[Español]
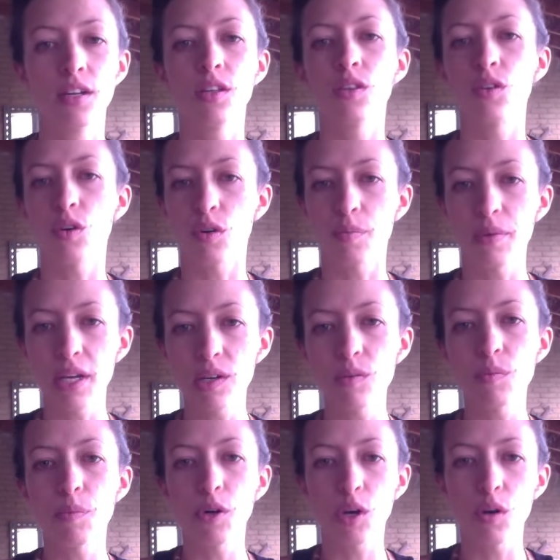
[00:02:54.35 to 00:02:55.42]
dormir un
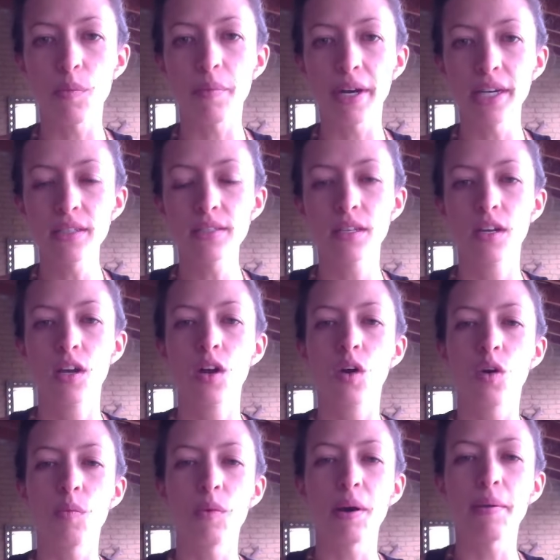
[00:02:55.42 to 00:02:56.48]
poco más,
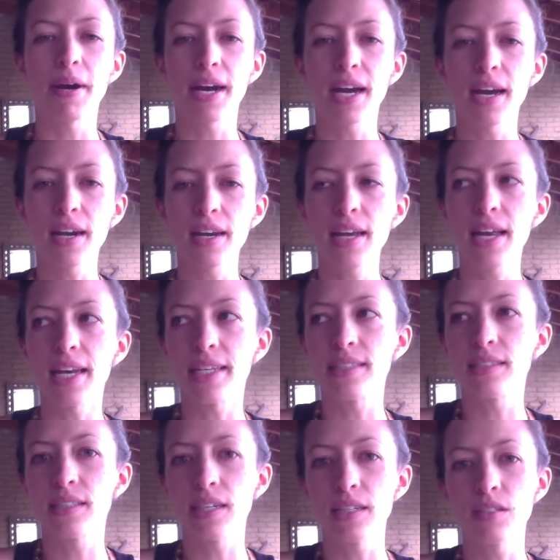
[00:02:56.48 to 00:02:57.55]
como a bajarle al
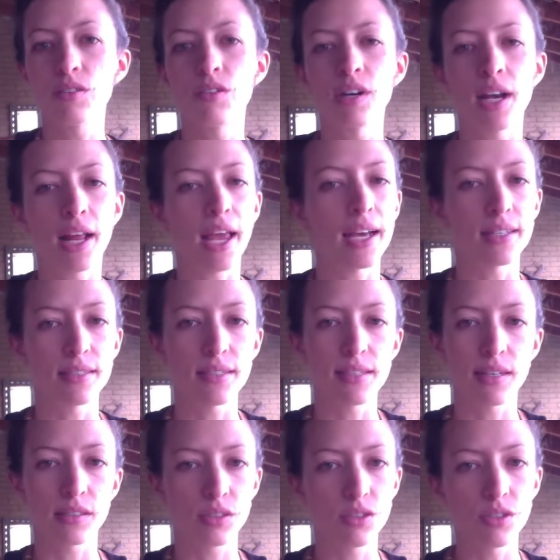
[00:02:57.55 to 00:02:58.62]
estrés con el que haces
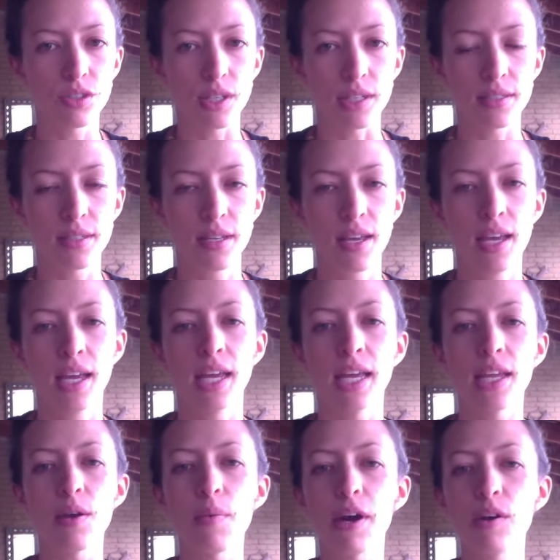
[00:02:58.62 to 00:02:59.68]
las cosas
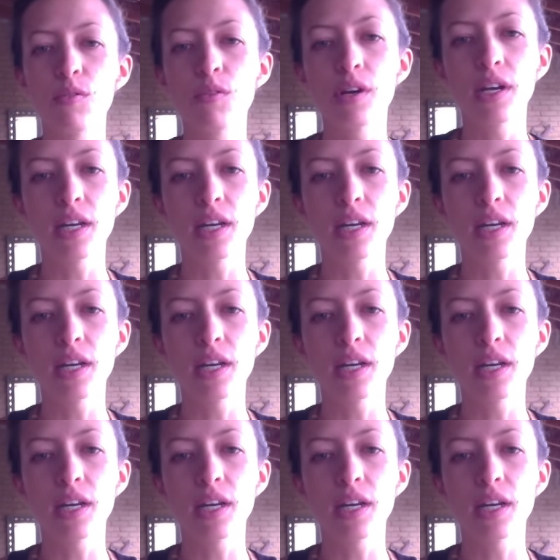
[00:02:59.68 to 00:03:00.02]
y llevar un